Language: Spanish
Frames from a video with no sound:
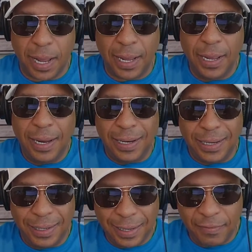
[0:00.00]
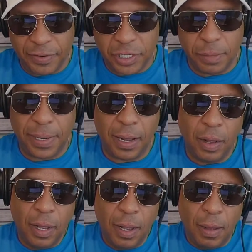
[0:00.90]
100 millones es mi cantidad
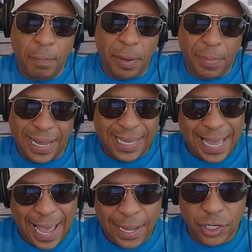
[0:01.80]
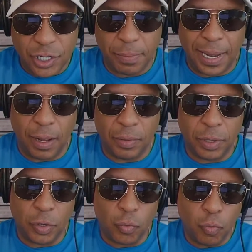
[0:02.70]
apalancada pero mi
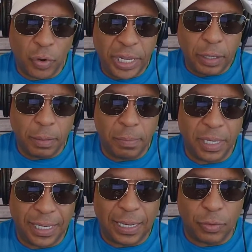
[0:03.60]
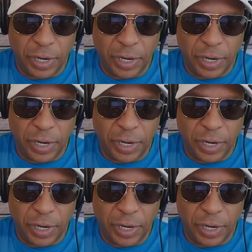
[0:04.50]
cantidad en efectivo, el